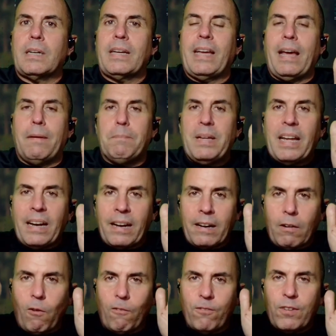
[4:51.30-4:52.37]
que vienen
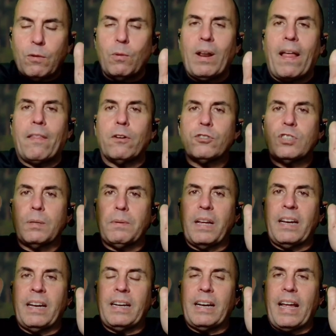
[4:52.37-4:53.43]
configurados y
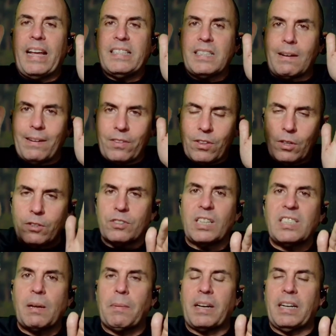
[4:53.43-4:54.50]
vienen establecidos de
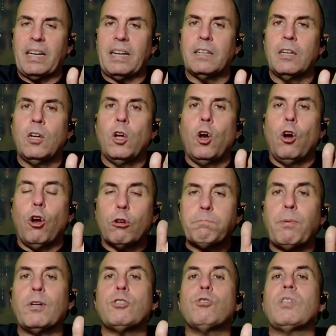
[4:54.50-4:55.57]
esa manera. Los
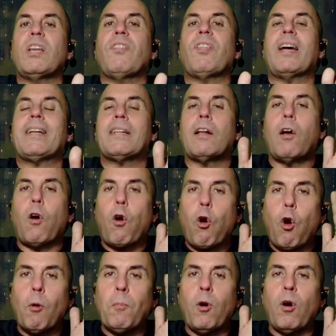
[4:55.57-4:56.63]
puedes utilizar
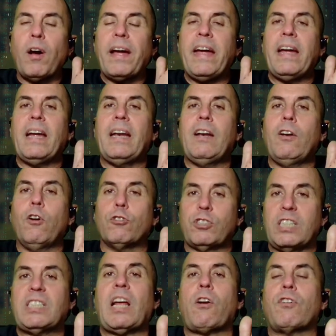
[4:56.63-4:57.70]
como eh, los
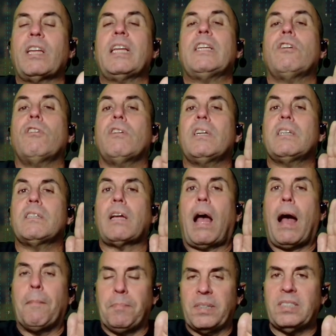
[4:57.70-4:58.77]
desarrolladores
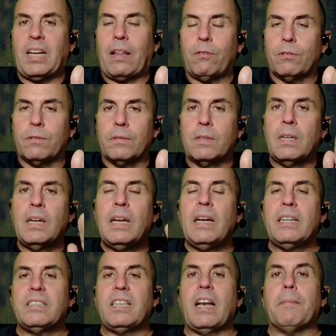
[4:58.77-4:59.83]
han pensado.
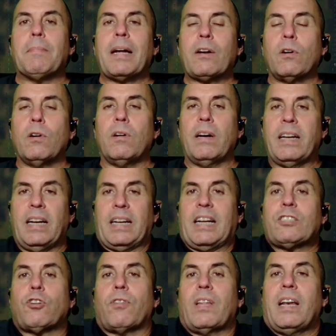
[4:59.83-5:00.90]
Sin embargo, en el
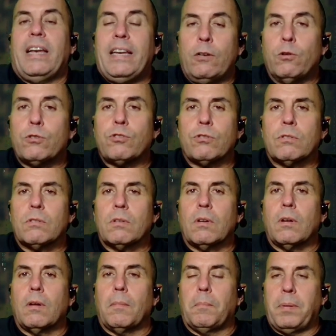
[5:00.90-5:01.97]
caso de Linux,
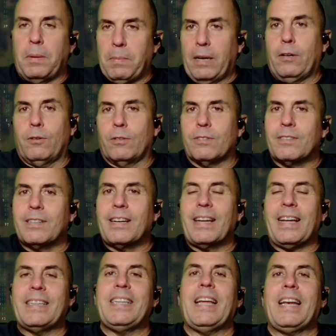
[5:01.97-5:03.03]
primero
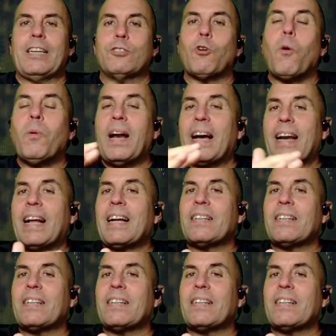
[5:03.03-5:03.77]
que tienes una gran